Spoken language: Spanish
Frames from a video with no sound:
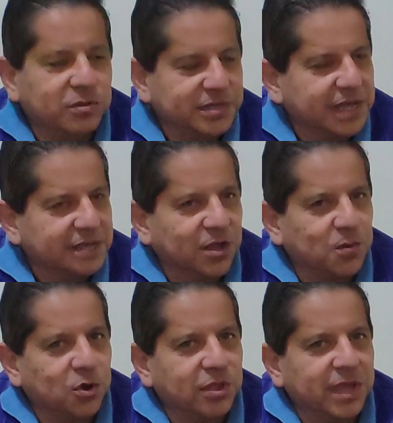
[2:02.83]
conciencia,
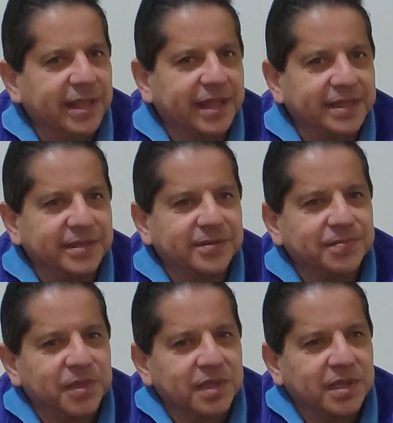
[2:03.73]
como lo dije antes,
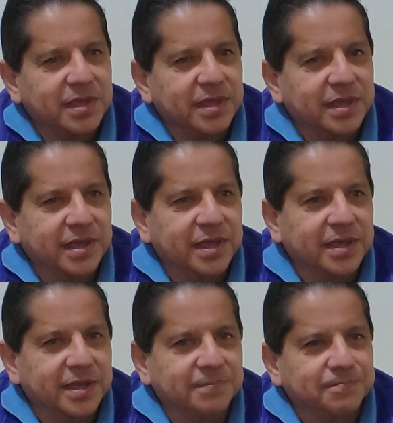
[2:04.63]

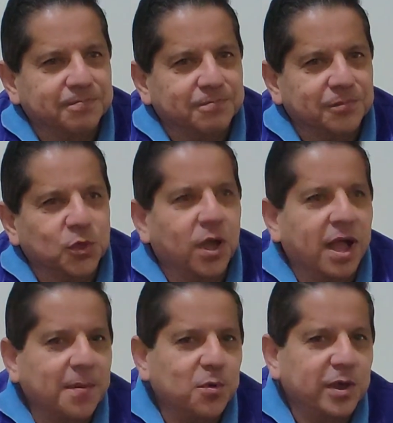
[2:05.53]
que no
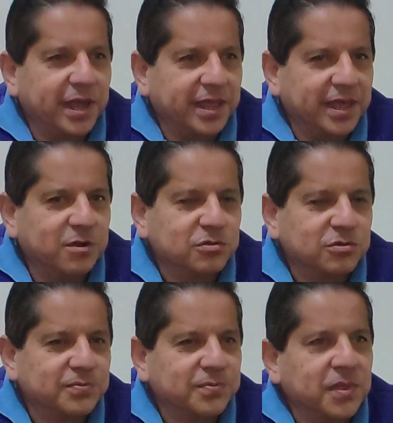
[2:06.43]
hagamos criaderos,